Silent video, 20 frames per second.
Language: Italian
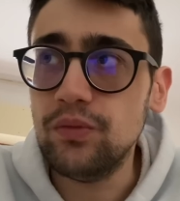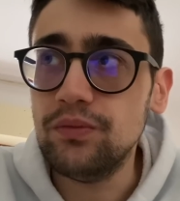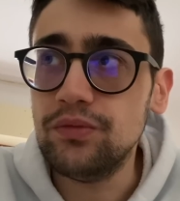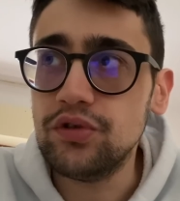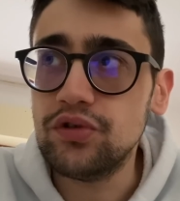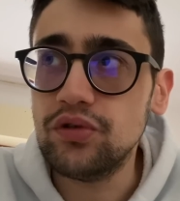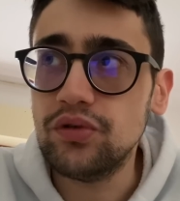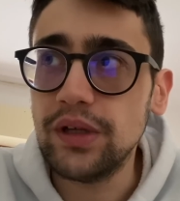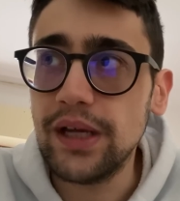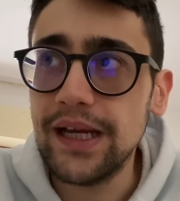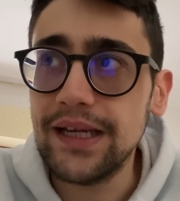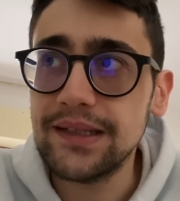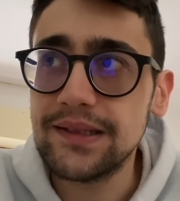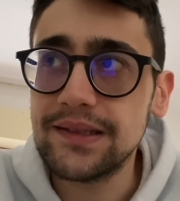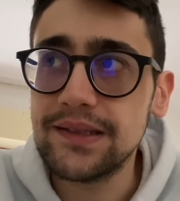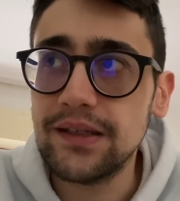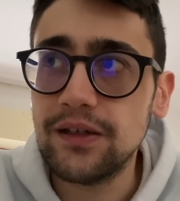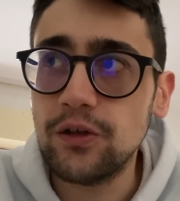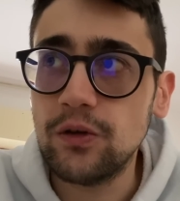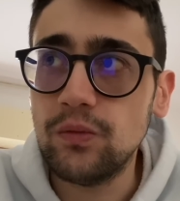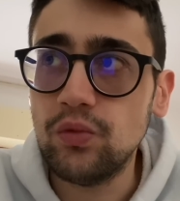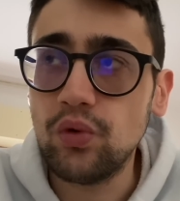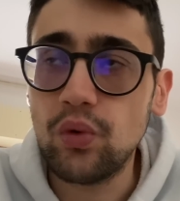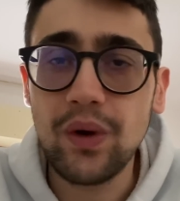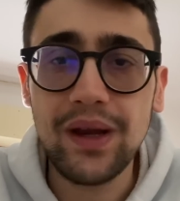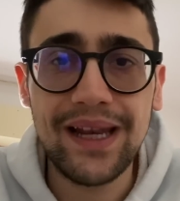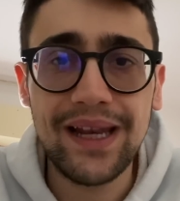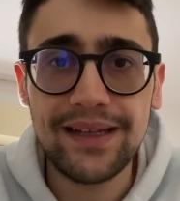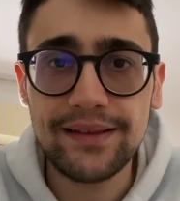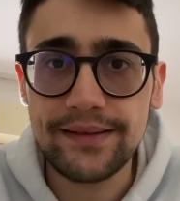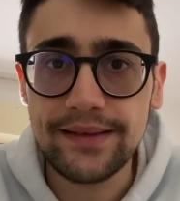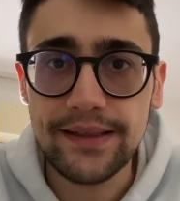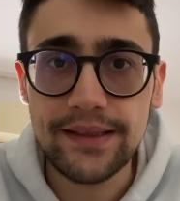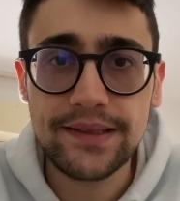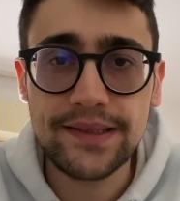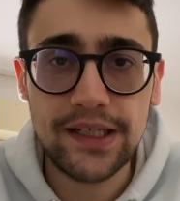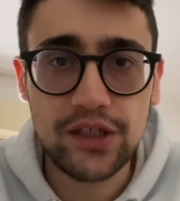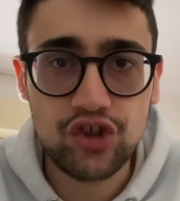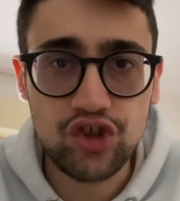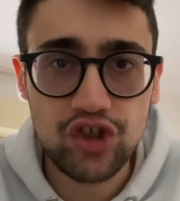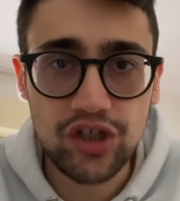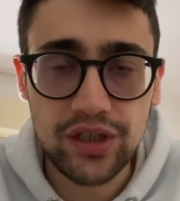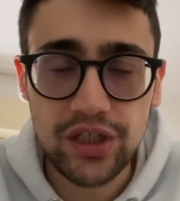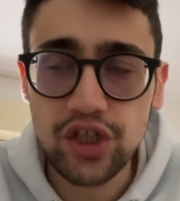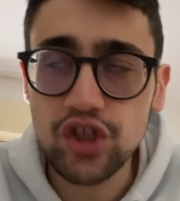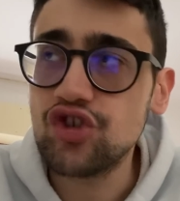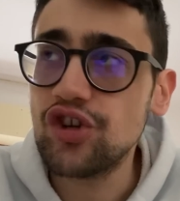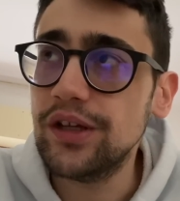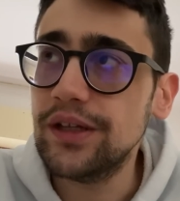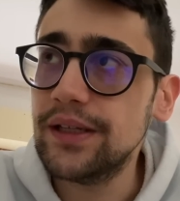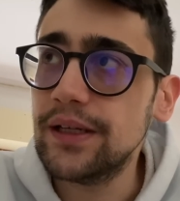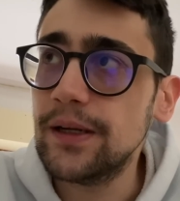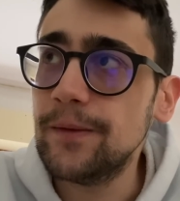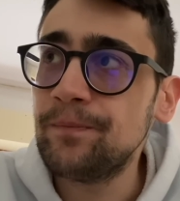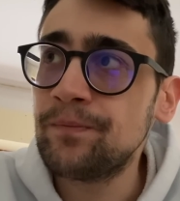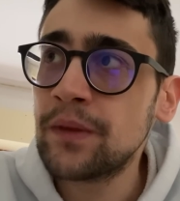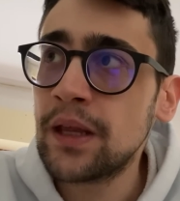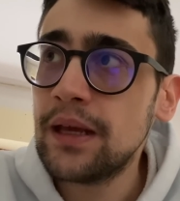bisogna essere comunque all'altezza, eccetera, eccetera.